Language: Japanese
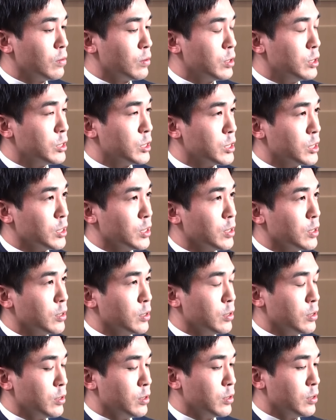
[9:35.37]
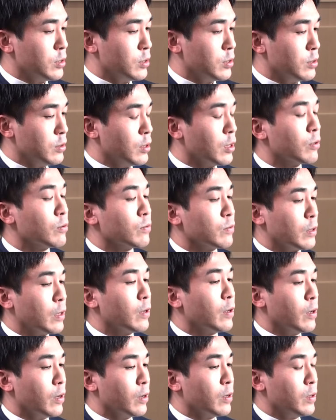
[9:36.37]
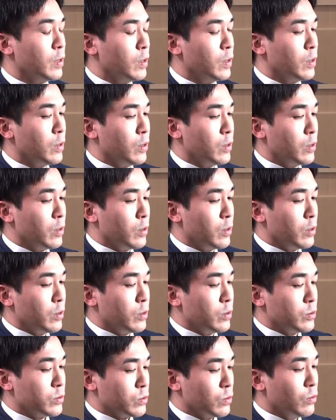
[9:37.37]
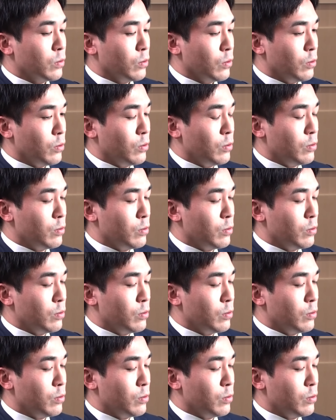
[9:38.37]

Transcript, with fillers: 棋士なのでそ